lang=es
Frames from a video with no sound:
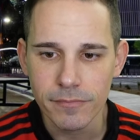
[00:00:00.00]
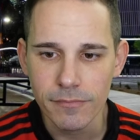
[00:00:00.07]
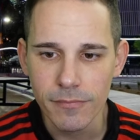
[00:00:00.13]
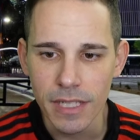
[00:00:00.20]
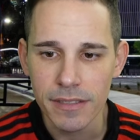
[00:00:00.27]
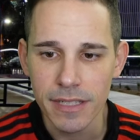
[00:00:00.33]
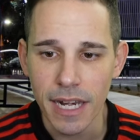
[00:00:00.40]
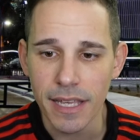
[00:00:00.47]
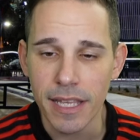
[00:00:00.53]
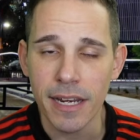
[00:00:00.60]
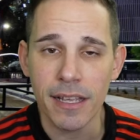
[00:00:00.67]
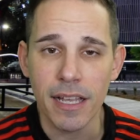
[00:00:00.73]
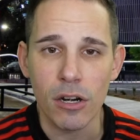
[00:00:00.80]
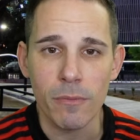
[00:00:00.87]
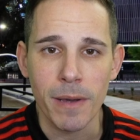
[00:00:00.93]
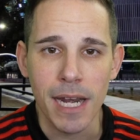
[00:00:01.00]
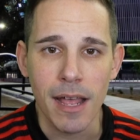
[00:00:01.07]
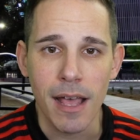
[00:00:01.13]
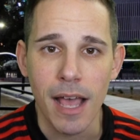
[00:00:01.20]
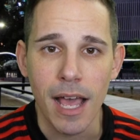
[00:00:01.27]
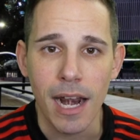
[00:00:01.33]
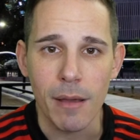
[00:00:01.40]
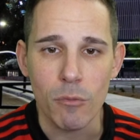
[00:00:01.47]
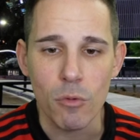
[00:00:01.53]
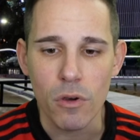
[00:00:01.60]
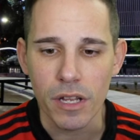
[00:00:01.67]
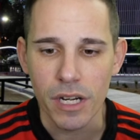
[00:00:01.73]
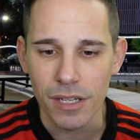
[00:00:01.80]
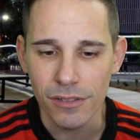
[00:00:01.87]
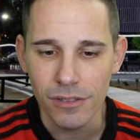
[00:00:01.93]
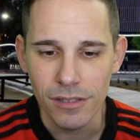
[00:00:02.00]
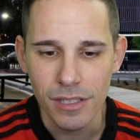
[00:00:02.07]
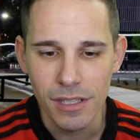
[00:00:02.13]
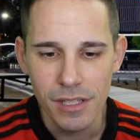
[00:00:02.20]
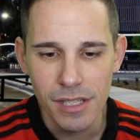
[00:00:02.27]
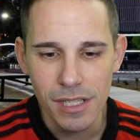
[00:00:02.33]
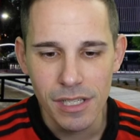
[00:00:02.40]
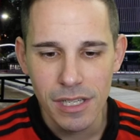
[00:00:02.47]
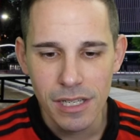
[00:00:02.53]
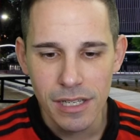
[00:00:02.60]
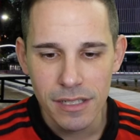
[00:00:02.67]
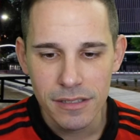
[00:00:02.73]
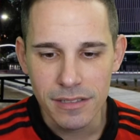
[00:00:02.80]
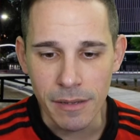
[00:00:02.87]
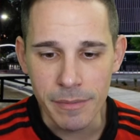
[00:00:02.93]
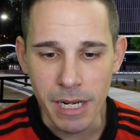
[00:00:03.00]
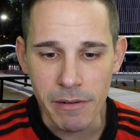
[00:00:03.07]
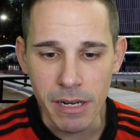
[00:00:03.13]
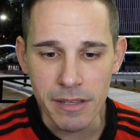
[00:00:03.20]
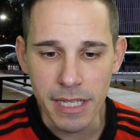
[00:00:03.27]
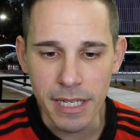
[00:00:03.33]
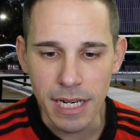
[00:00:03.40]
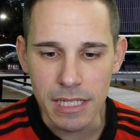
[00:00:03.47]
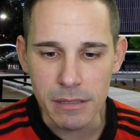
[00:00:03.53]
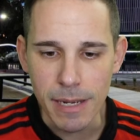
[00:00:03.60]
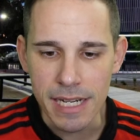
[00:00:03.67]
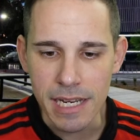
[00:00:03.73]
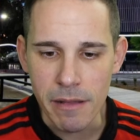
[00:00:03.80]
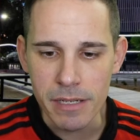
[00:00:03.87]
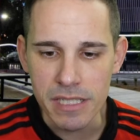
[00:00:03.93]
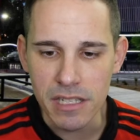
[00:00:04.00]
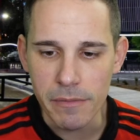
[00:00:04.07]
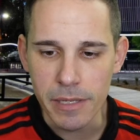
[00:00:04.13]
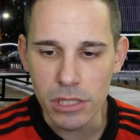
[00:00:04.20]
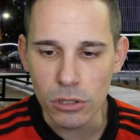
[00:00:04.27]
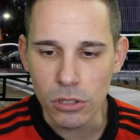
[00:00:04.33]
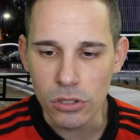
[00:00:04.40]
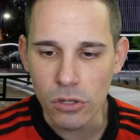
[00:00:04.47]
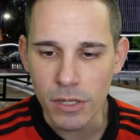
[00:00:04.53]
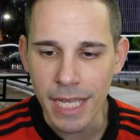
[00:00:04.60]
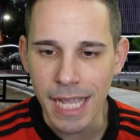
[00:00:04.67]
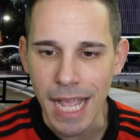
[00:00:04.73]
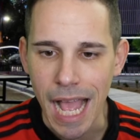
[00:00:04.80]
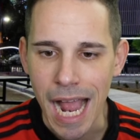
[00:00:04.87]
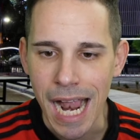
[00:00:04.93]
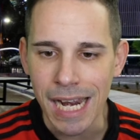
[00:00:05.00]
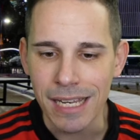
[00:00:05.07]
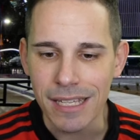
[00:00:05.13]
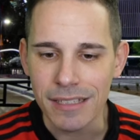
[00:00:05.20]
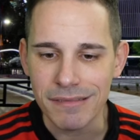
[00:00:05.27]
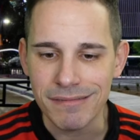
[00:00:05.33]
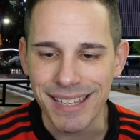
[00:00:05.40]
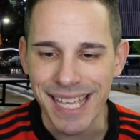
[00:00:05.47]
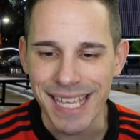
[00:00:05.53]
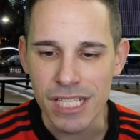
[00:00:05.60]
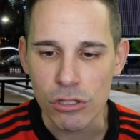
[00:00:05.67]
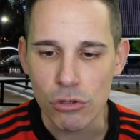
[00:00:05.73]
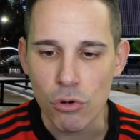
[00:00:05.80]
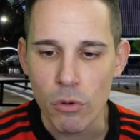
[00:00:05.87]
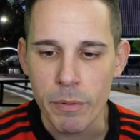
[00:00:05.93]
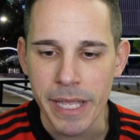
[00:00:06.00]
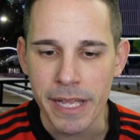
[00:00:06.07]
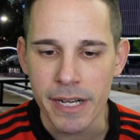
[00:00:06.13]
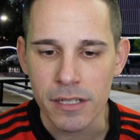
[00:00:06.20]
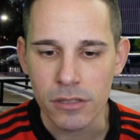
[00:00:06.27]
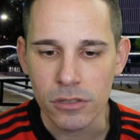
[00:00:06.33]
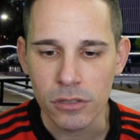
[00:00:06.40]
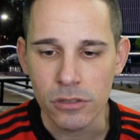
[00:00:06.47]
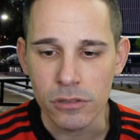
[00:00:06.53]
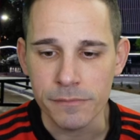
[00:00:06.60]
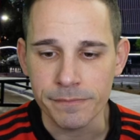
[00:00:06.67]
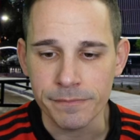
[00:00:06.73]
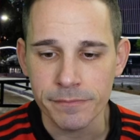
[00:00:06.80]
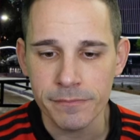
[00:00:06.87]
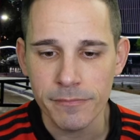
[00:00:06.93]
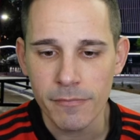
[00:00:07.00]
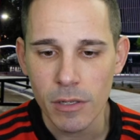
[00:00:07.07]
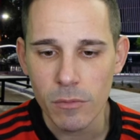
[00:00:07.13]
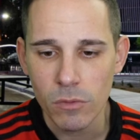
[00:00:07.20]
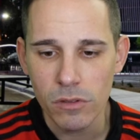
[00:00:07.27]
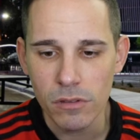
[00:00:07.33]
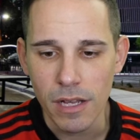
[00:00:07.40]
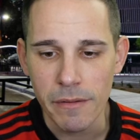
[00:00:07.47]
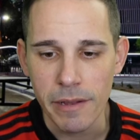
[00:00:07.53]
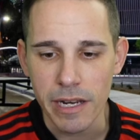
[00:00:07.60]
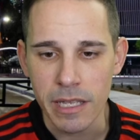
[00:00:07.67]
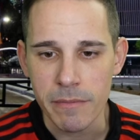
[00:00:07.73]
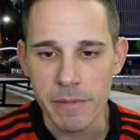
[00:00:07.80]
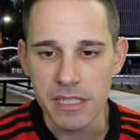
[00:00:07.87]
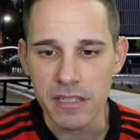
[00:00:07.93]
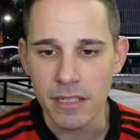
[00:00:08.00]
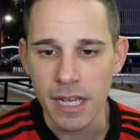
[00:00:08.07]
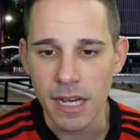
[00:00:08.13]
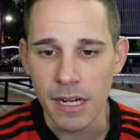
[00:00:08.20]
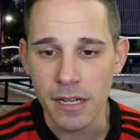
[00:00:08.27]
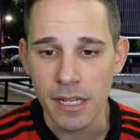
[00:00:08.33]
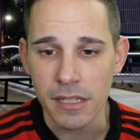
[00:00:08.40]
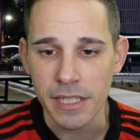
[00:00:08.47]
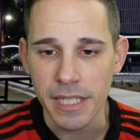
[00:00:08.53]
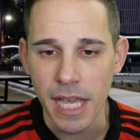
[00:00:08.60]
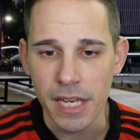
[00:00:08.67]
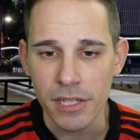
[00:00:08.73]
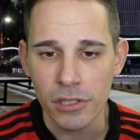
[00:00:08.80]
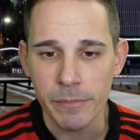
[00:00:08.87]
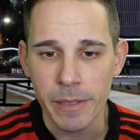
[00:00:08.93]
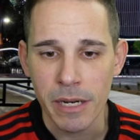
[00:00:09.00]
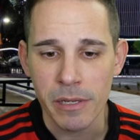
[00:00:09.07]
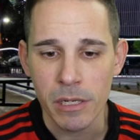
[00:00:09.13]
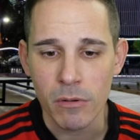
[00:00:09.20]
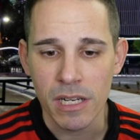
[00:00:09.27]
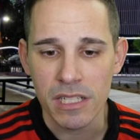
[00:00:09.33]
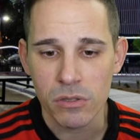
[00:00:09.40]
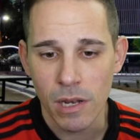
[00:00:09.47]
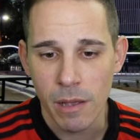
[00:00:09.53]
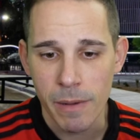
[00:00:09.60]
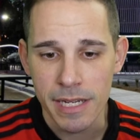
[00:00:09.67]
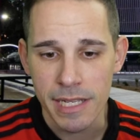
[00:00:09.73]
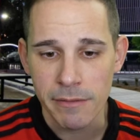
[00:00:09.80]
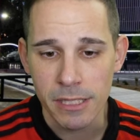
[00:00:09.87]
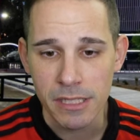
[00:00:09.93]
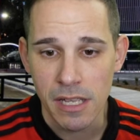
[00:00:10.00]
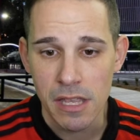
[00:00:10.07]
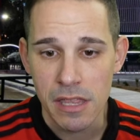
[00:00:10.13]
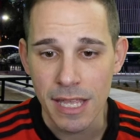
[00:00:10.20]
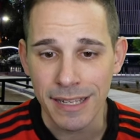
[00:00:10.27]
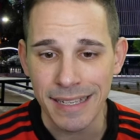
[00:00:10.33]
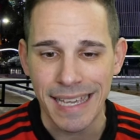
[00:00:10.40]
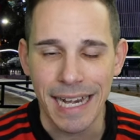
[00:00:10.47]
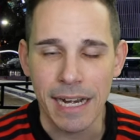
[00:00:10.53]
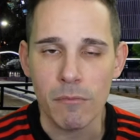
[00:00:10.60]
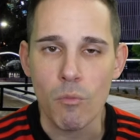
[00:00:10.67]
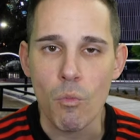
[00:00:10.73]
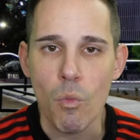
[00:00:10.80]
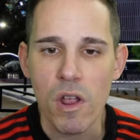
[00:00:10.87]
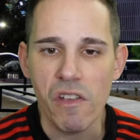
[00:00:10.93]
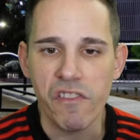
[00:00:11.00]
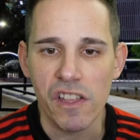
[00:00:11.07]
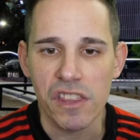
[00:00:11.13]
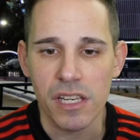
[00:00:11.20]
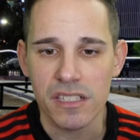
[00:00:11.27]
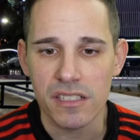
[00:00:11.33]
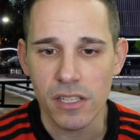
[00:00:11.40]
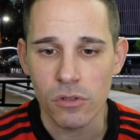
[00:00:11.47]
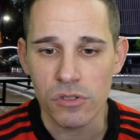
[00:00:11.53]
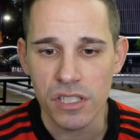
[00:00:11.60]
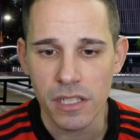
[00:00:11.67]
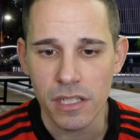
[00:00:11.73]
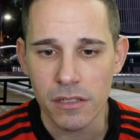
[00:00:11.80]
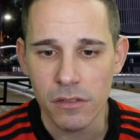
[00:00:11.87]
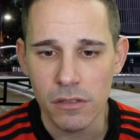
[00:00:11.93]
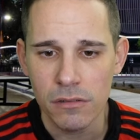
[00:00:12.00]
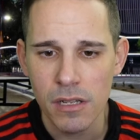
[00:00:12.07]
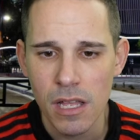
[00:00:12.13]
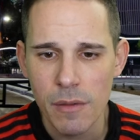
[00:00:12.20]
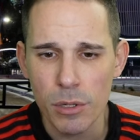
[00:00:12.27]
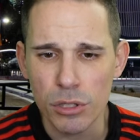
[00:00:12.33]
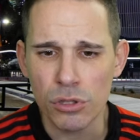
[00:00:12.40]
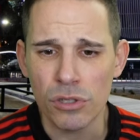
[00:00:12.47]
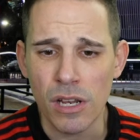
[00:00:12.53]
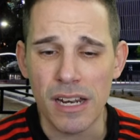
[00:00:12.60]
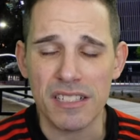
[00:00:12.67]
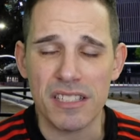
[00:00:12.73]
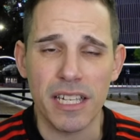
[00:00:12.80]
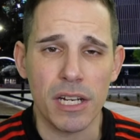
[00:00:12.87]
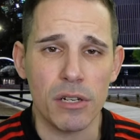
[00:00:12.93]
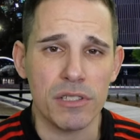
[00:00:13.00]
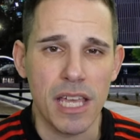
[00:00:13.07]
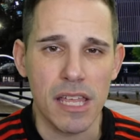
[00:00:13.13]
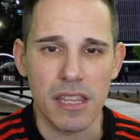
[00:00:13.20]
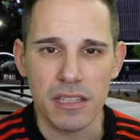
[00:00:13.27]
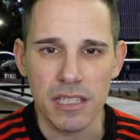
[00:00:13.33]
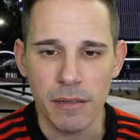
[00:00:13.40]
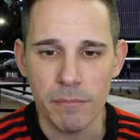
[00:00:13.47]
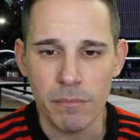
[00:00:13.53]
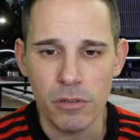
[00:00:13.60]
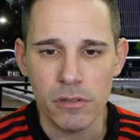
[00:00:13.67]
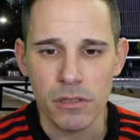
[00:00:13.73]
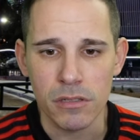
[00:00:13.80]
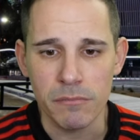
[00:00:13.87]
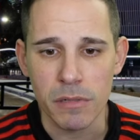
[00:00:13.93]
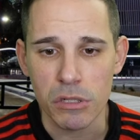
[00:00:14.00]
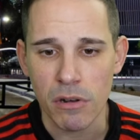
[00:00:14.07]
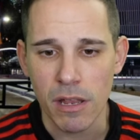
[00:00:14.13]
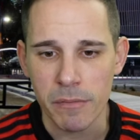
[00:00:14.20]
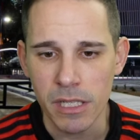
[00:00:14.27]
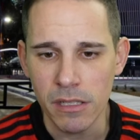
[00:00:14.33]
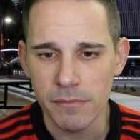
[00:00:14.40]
Ya le quieren calomar a, la mugre, ¿no? También hablan de que las variables de Víctor Roque al descubierto. Mm, bueno, habrá que investigar en el diario para ver cuáles son las variables que decían que eran muy fáciles de conseguir, ¿no? Pero esto no las dijeron ya hace tiempo, ¿eh? me suena a mí.